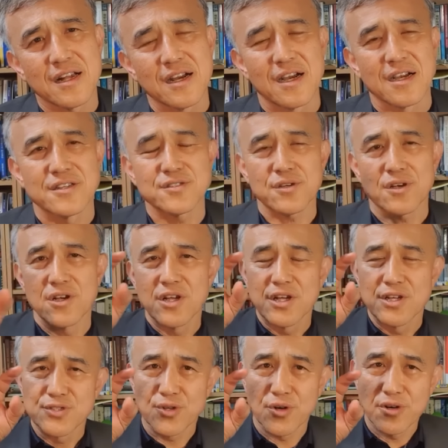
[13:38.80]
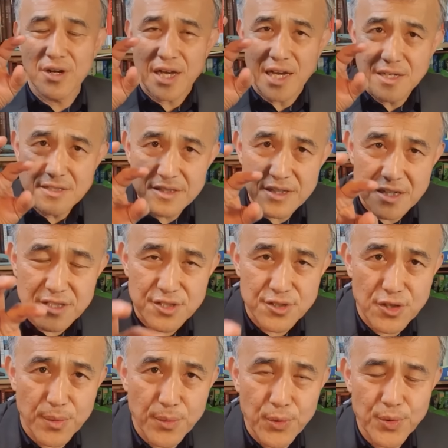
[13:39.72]
아, 그래서 적을 항상
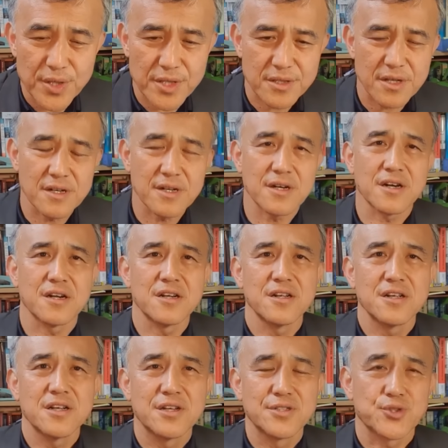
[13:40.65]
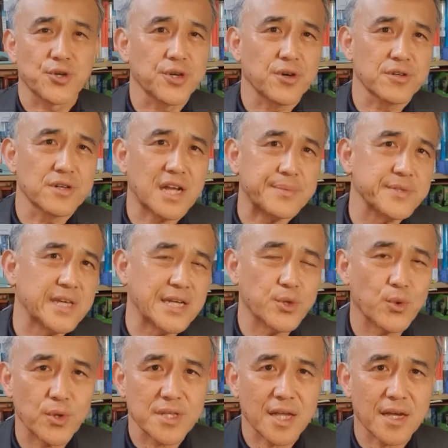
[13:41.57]
지켜보고 있다가 적이 어느 날 갑자기
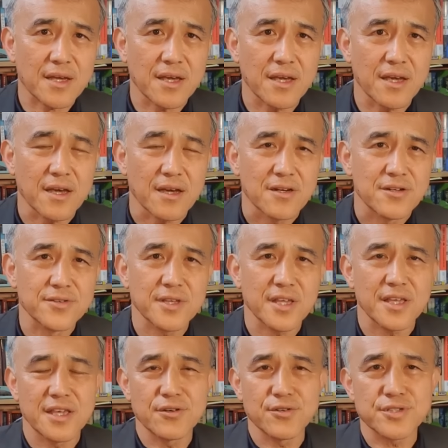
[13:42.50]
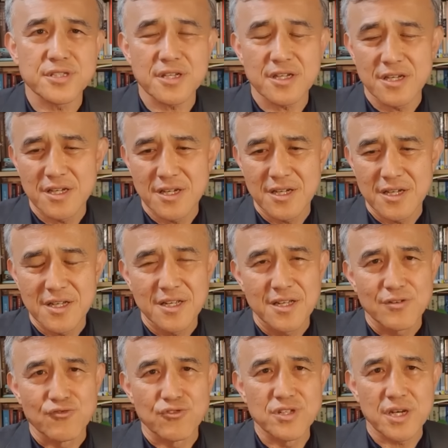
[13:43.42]
행동을 탁 해. 근데 이것이
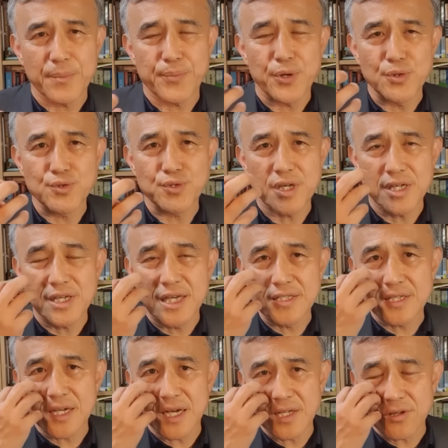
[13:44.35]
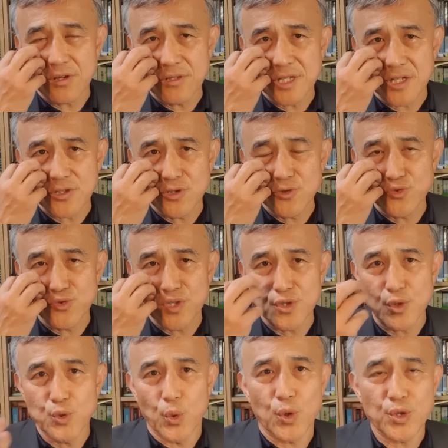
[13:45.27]
우리가 평소에 예상했던 작전
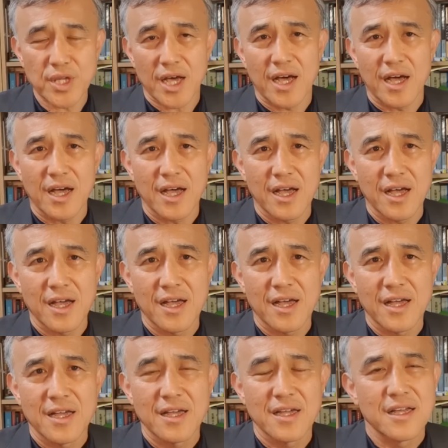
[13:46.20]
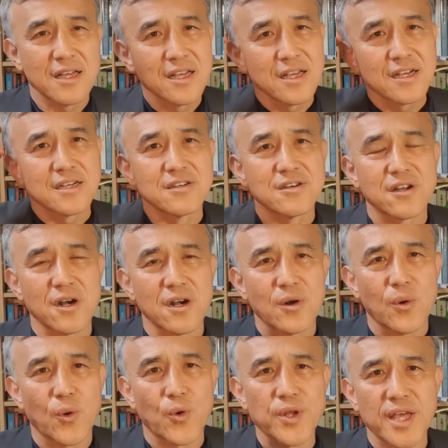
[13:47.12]
중에서 요거다.
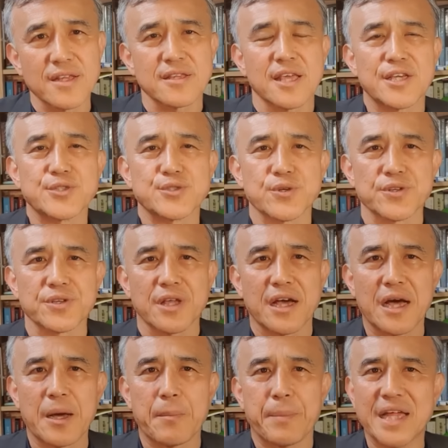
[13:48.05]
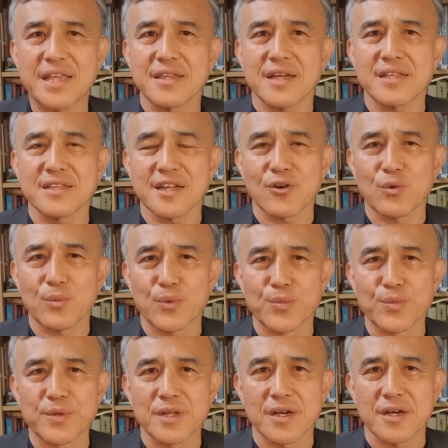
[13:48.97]
그걸 오리엔테이션, 아 판단이라고
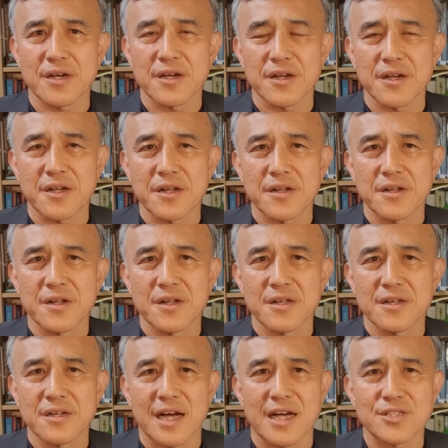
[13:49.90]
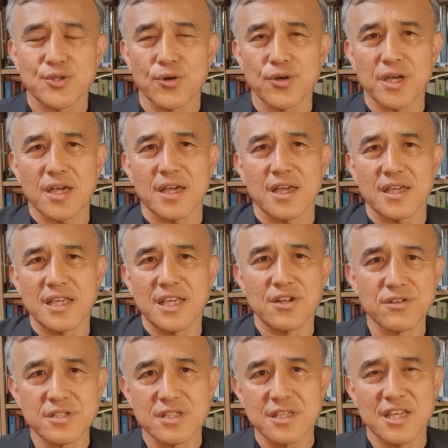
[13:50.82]
봅니다. 아 적의
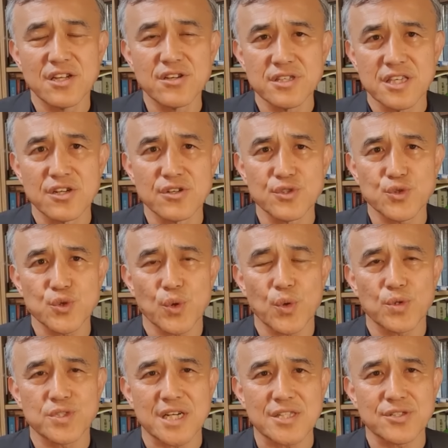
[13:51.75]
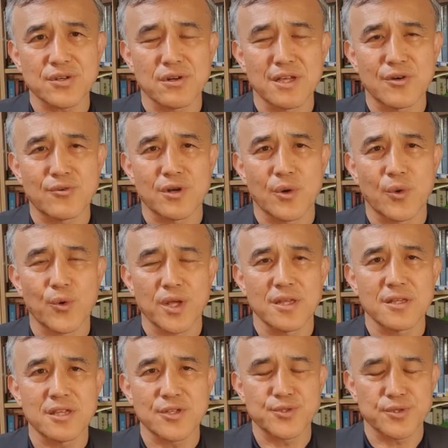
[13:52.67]
이런 이런 이런 쪽으로 작전을 했구나.
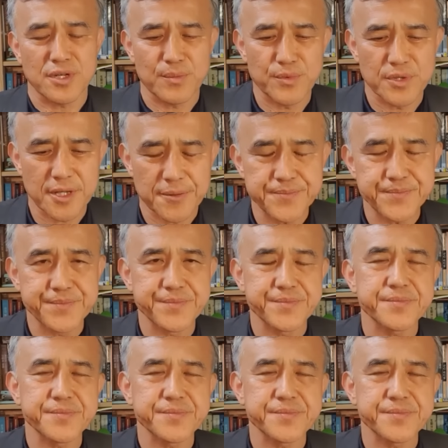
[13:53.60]
오리엔테이션 합니다.